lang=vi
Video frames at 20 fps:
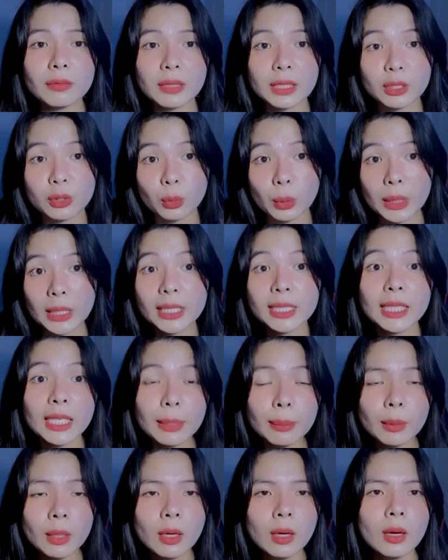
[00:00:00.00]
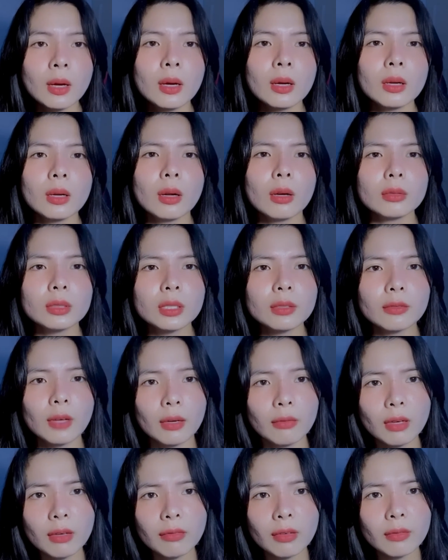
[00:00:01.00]
và chuyển kiếp còn người vợ
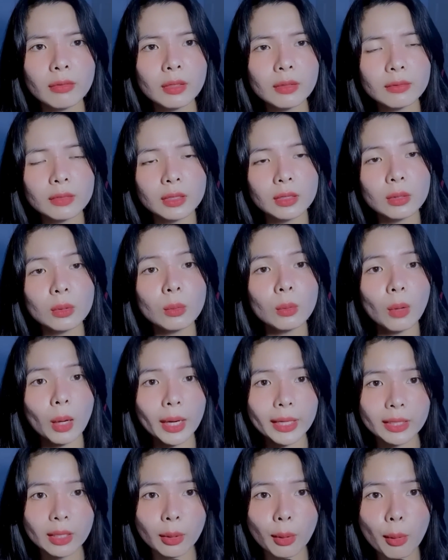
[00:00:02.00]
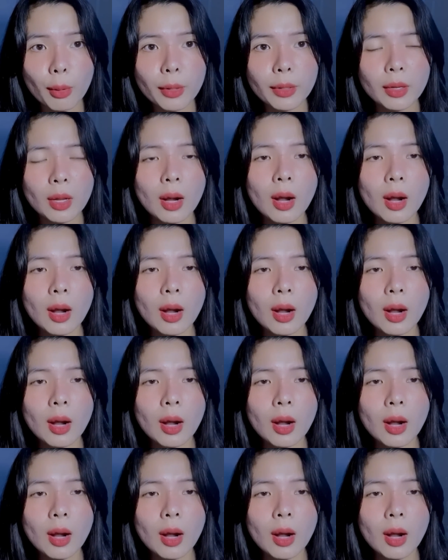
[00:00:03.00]
vất vơ vất vưởng hoài thôi